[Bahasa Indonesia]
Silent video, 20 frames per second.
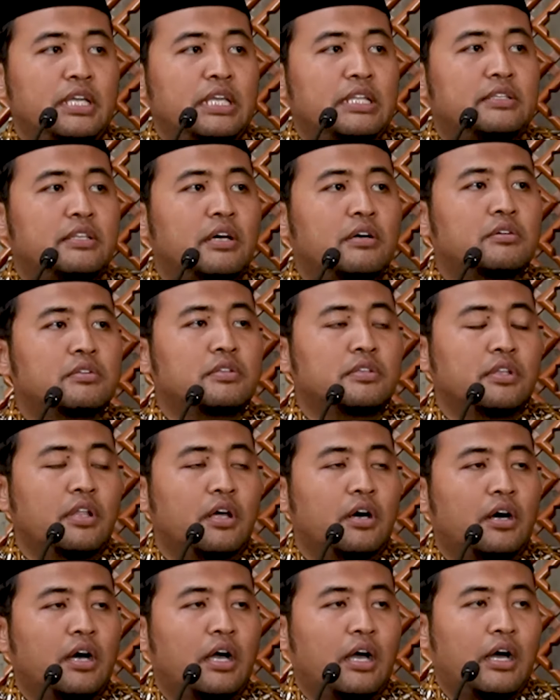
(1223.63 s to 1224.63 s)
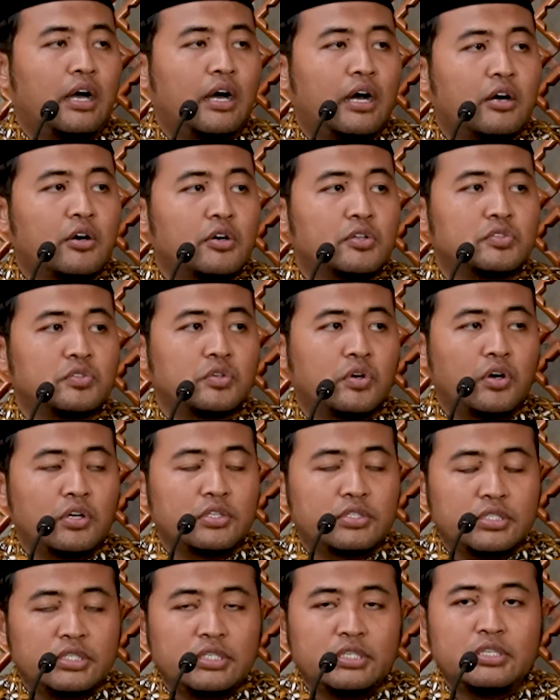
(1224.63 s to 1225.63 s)
Ittaqullaha haqqa
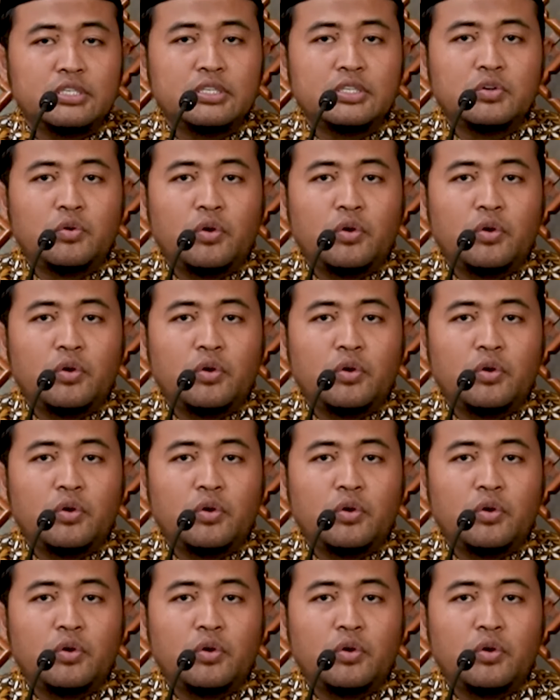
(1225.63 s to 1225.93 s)
tuqatih